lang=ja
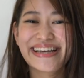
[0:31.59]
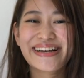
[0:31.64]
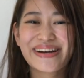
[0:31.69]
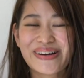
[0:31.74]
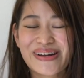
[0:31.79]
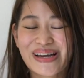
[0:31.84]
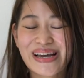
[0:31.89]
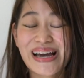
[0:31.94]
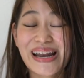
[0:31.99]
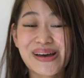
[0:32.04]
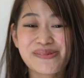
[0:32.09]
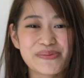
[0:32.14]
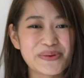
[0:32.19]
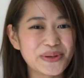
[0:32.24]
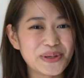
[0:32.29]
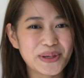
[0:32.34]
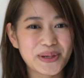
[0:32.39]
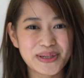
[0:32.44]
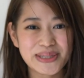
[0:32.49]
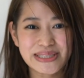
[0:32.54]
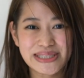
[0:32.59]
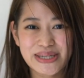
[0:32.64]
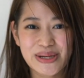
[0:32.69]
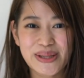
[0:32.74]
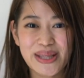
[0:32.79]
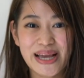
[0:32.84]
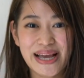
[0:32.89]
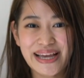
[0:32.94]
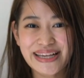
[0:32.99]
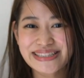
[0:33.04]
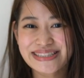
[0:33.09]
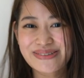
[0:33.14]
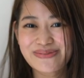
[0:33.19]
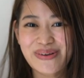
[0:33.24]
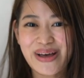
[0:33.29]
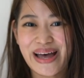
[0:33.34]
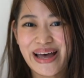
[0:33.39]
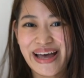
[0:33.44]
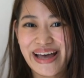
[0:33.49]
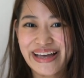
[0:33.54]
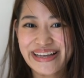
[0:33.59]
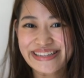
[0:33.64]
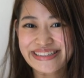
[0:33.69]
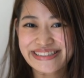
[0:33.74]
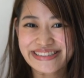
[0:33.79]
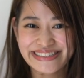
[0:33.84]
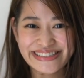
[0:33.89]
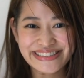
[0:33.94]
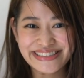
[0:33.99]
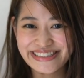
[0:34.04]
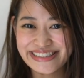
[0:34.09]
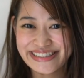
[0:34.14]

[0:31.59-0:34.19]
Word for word: これからもよろしくお願いします